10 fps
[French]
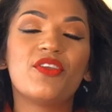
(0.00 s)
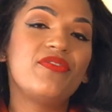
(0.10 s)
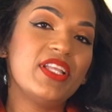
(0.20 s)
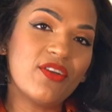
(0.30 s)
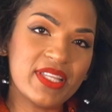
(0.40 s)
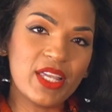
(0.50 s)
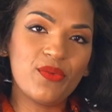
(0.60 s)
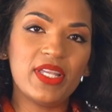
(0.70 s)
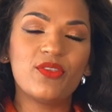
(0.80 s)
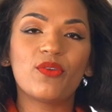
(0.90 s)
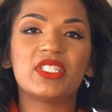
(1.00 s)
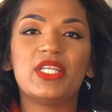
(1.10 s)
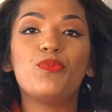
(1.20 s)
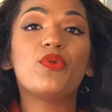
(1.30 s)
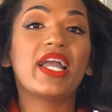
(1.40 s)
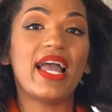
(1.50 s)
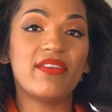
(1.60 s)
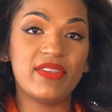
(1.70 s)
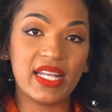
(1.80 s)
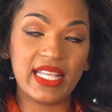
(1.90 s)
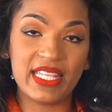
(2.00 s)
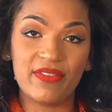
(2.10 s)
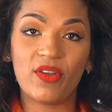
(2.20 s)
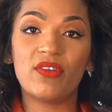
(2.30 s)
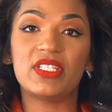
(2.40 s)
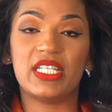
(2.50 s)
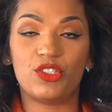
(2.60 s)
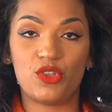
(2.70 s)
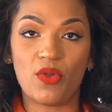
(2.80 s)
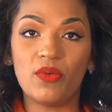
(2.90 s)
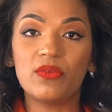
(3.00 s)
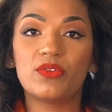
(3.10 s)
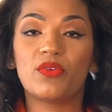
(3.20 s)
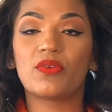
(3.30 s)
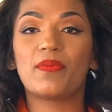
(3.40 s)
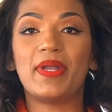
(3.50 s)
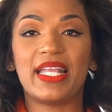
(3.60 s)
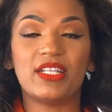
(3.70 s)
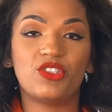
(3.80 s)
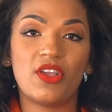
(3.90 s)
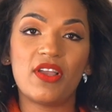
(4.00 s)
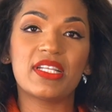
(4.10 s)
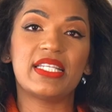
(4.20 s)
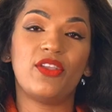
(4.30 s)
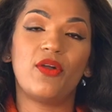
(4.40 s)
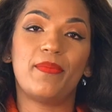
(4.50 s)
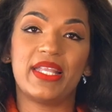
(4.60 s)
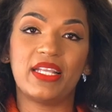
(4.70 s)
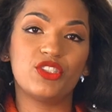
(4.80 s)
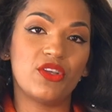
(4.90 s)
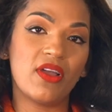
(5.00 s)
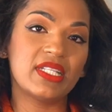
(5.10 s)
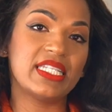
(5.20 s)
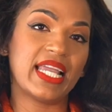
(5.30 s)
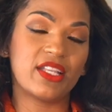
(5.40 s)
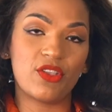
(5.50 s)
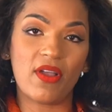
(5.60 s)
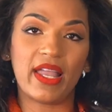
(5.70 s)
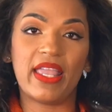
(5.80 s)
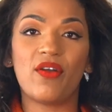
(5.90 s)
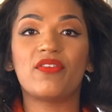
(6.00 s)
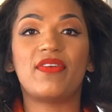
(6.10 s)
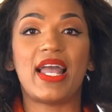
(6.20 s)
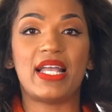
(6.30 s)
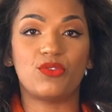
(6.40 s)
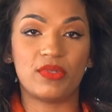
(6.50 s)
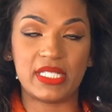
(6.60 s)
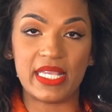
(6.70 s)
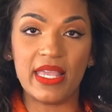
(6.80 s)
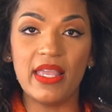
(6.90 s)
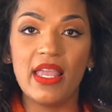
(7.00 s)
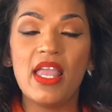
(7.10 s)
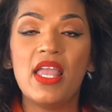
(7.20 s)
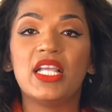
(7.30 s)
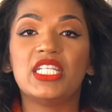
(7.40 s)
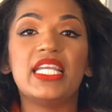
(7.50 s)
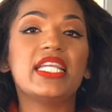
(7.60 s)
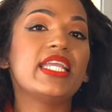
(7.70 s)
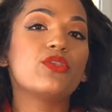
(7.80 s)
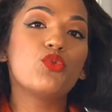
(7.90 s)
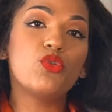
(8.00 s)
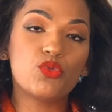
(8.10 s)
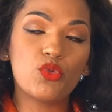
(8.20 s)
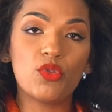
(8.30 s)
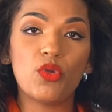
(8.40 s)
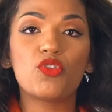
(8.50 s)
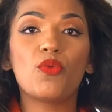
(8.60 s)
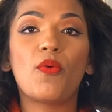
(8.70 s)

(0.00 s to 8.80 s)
De fil en aiguille, donc j'ai pu gravir les différents échelons, donc manager, senior manager, directeur et enfin associé. J'ai été tout au long de